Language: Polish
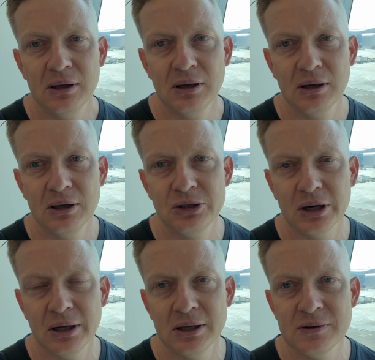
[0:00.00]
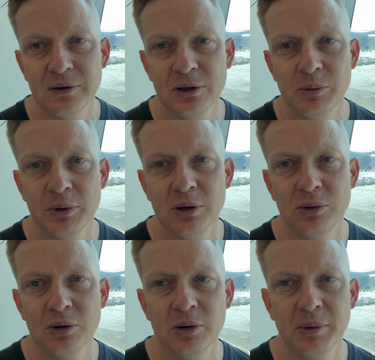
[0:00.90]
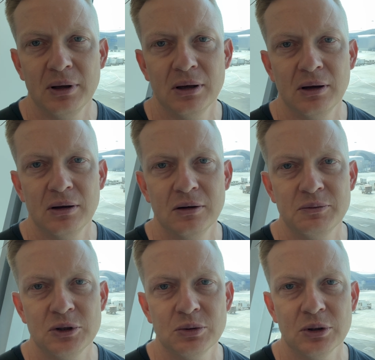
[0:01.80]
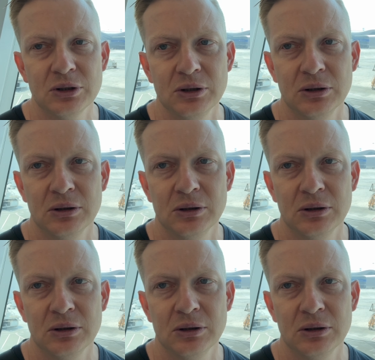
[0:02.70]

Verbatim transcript: e, i czeka na swoje dopiero uruchomienie w przyszłości.